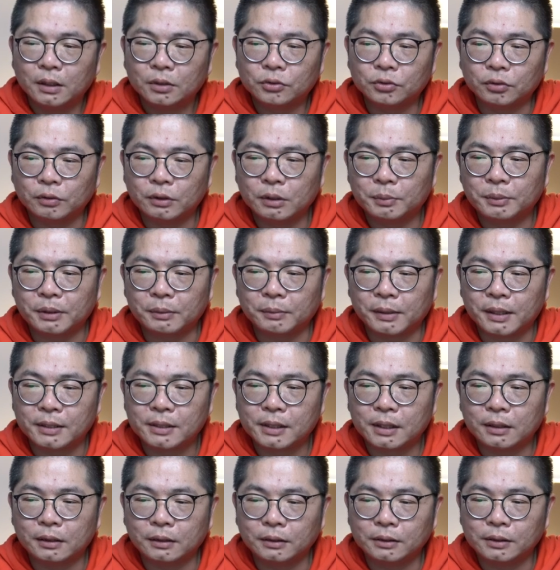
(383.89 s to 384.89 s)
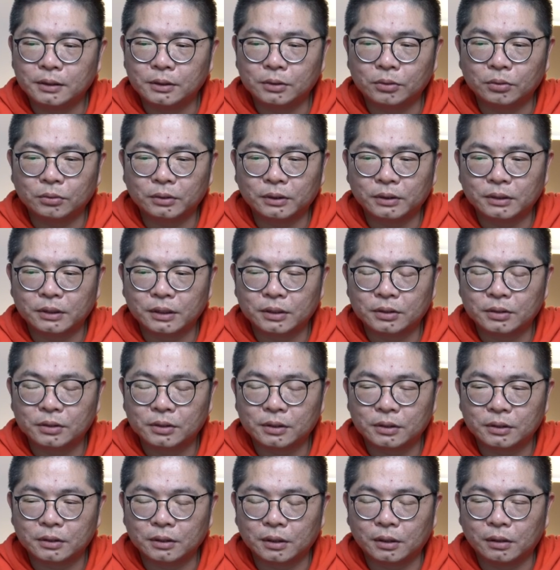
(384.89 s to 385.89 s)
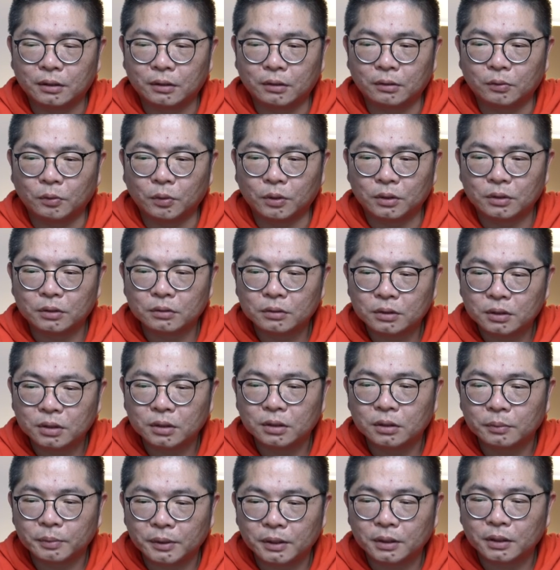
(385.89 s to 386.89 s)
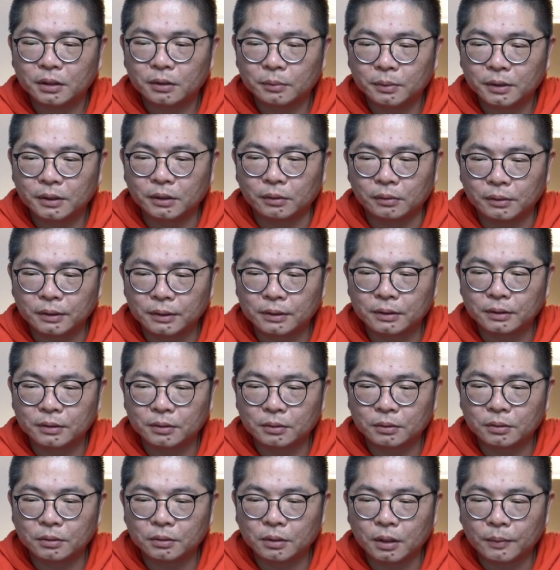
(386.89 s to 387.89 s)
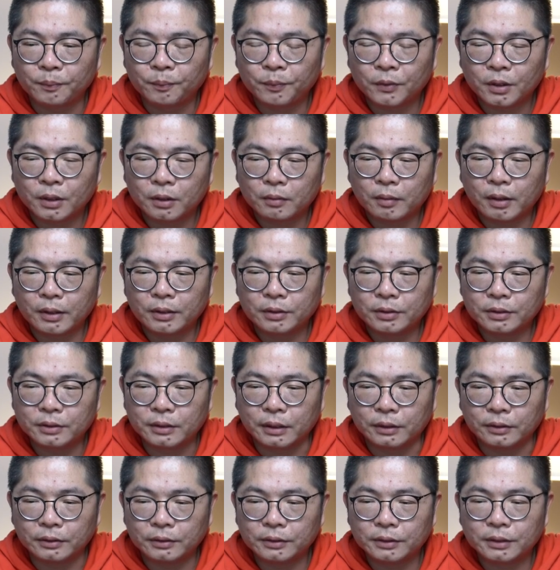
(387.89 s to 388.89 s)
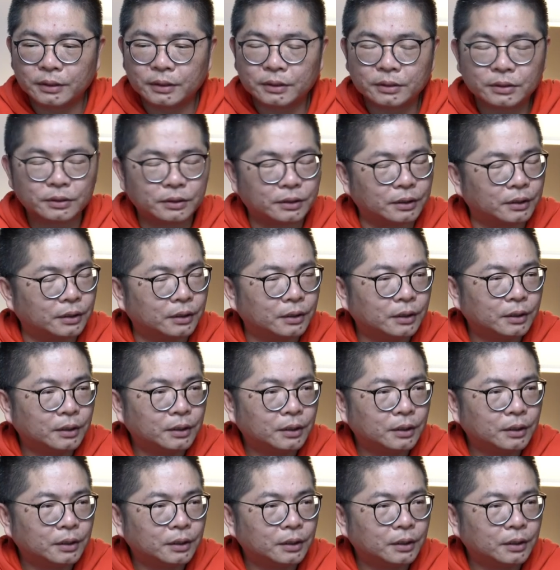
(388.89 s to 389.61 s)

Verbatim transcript: 所谓的品牌站冷启动的这个事情以后，我就特别特别有意思，就是说关于人这个事情，